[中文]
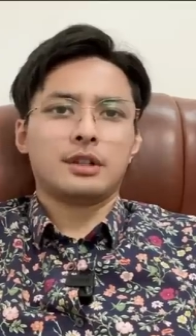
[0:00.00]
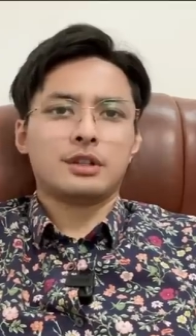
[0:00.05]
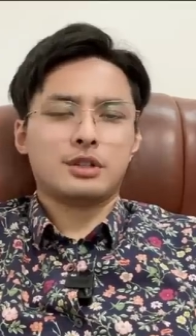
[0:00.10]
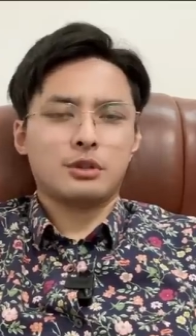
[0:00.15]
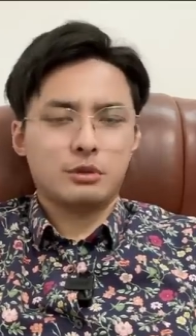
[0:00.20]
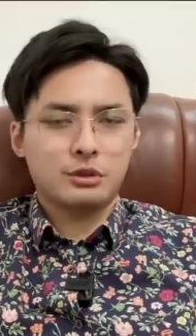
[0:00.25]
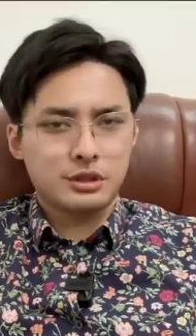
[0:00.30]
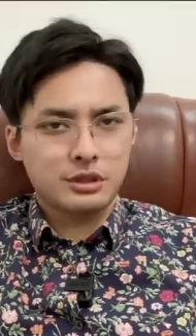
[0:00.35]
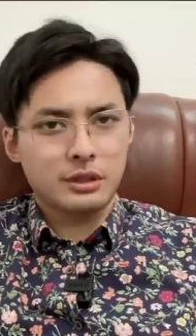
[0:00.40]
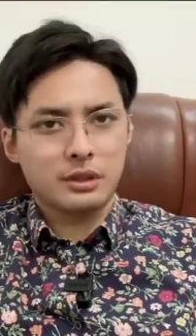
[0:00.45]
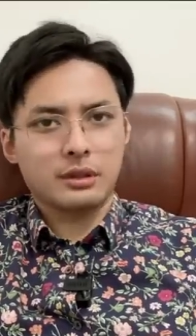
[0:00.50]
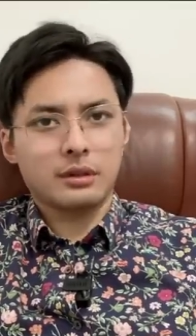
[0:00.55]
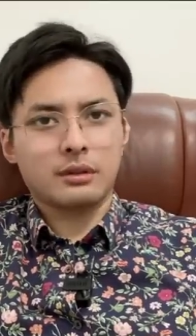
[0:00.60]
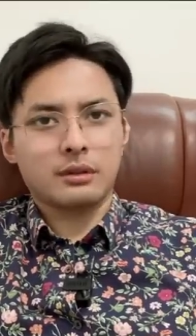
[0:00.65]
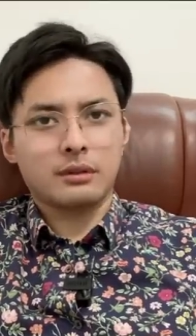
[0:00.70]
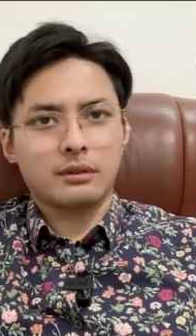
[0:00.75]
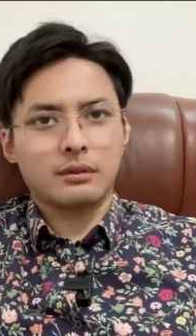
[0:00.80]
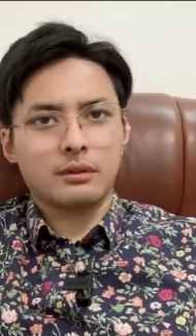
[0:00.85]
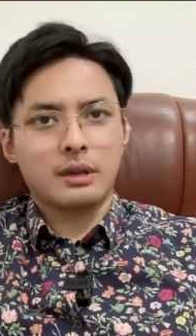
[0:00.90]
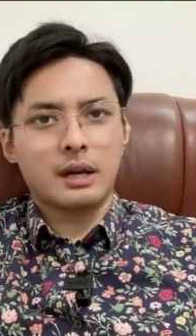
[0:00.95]
就是
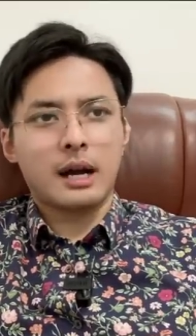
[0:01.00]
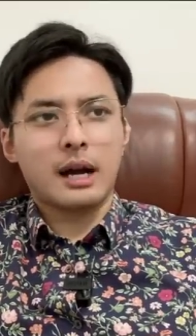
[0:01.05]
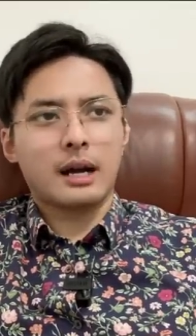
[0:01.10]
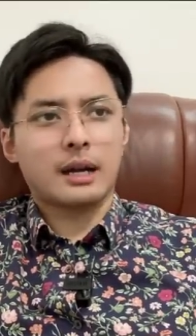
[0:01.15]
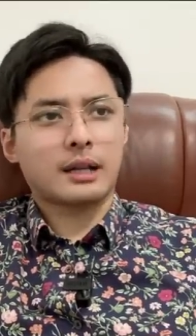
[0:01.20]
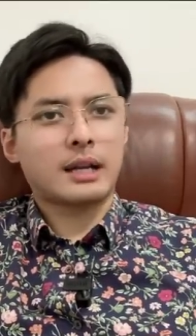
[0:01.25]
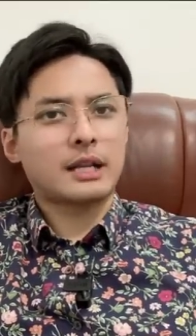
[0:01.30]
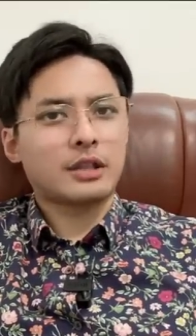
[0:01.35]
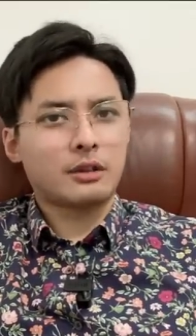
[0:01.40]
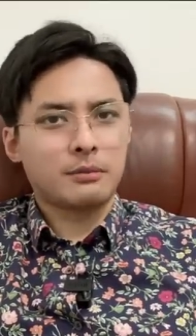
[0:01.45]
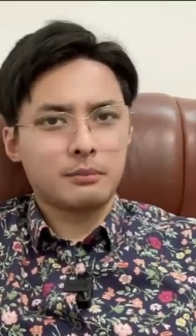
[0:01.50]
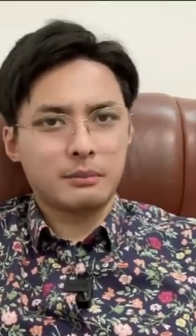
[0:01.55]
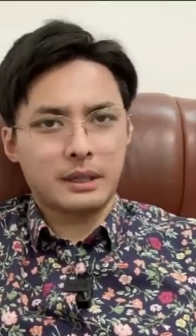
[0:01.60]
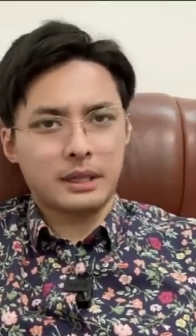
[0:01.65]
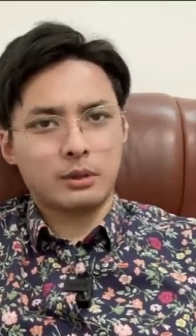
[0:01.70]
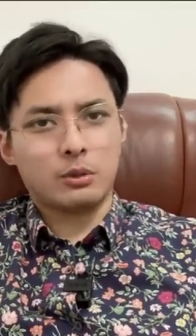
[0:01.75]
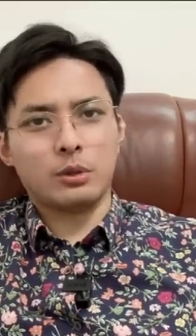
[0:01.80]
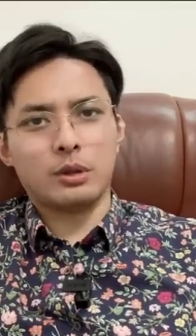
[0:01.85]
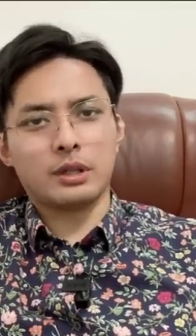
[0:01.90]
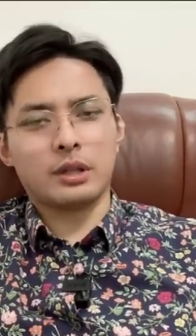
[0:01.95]
啊，看到
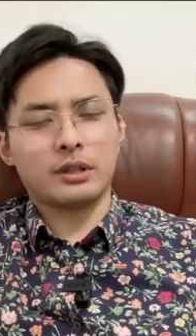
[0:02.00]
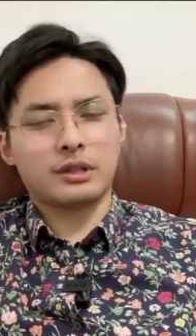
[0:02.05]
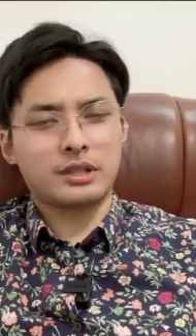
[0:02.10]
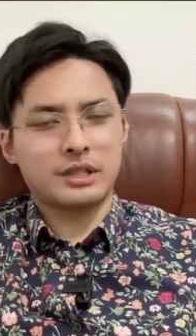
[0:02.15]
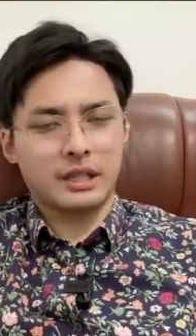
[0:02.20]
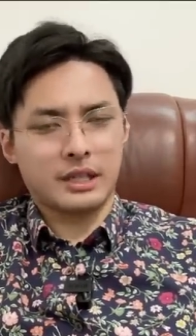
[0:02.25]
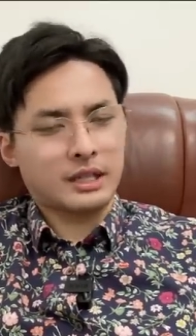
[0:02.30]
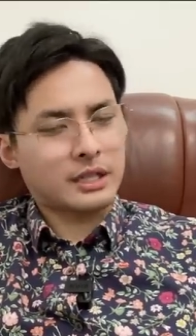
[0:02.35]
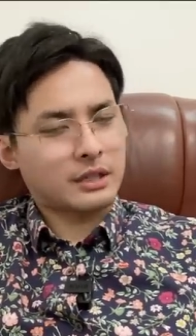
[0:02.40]
美国要舔，